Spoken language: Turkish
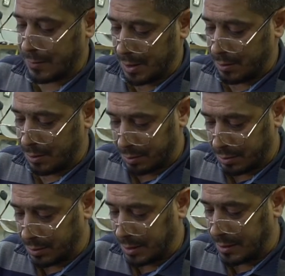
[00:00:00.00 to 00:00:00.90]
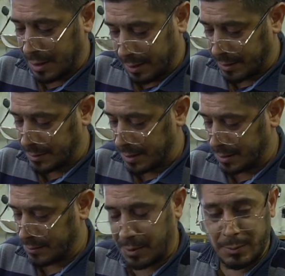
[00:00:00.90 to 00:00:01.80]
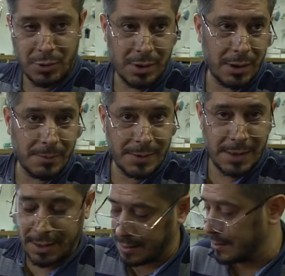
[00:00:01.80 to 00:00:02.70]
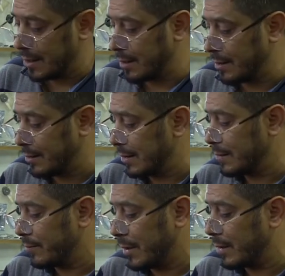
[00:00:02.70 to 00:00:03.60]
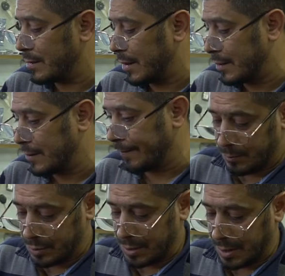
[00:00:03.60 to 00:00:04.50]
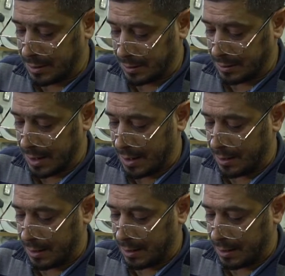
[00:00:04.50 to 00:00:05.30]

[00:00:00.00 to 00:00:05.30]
ve kordonu da takacağız ve müşterimize izah edeceğiz, vereceğiz. Bu saatin de